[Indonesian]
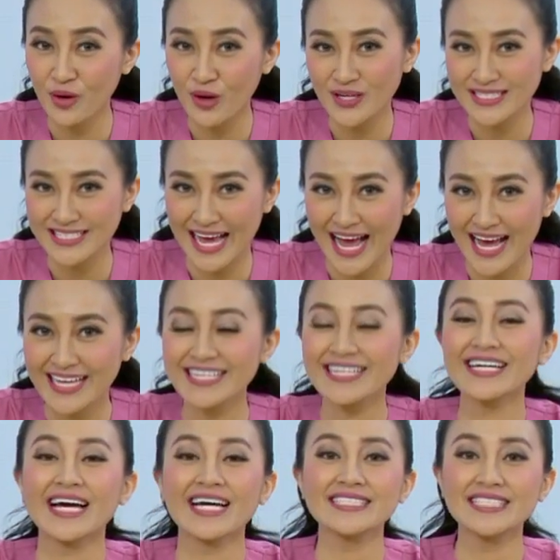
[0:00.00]
prokes ya.
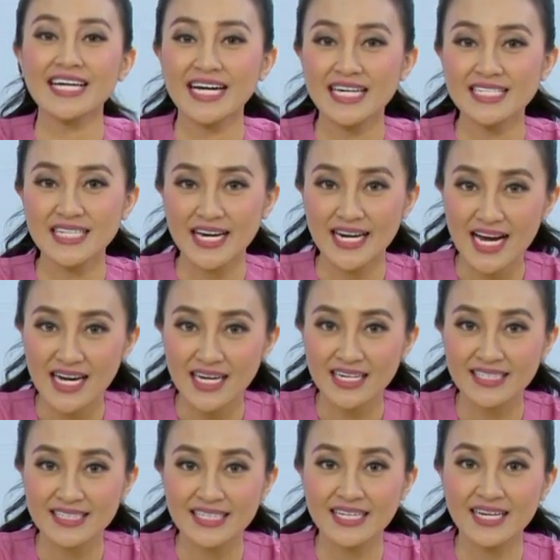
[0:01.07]
Jaga jarak
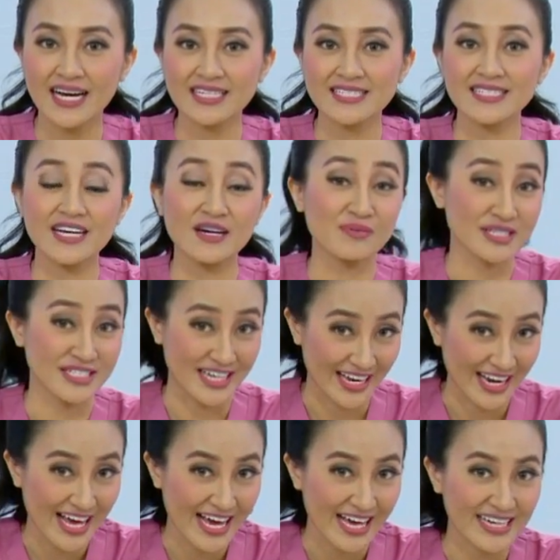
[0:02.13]
ketika sedang
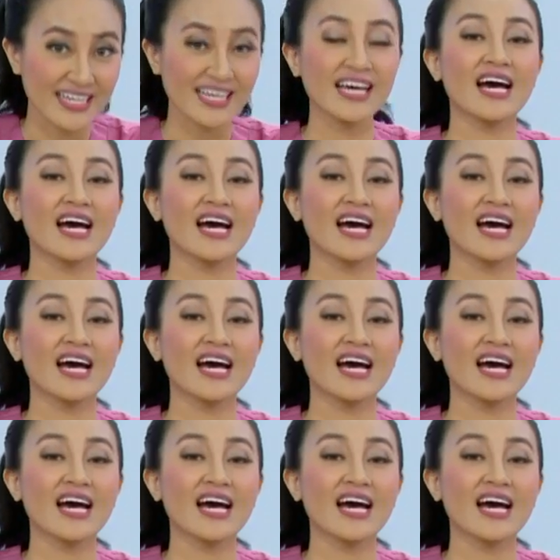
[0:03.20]
berjalan,